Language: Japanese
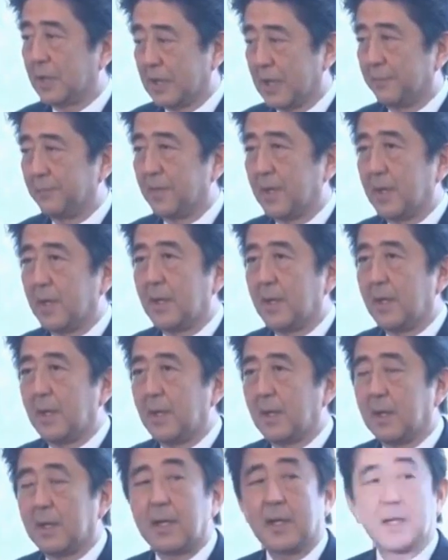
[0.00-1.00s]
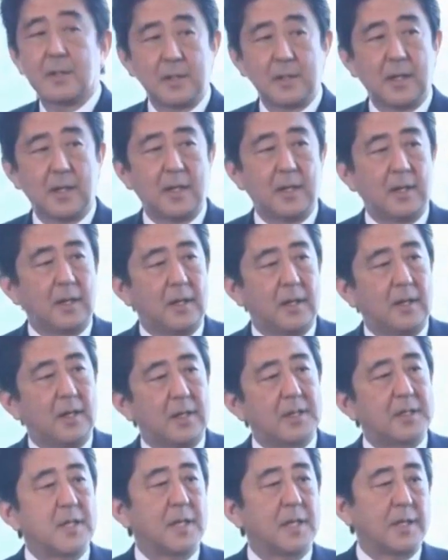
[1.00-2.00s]
名古屋間がですね
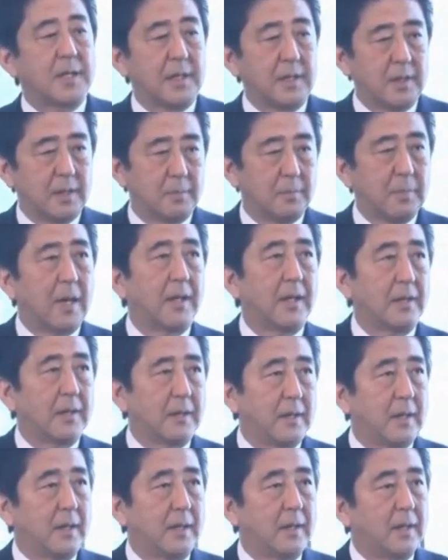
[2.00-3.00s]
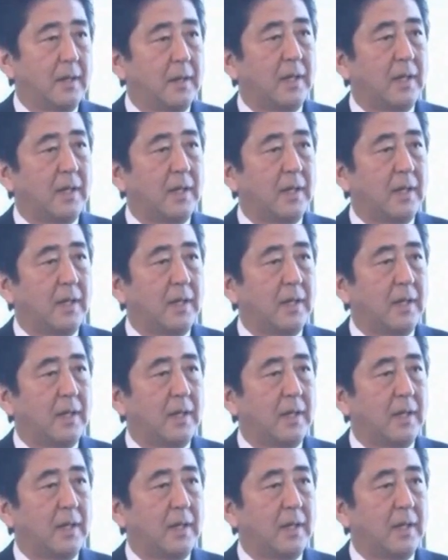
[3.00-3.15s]
視野に入っ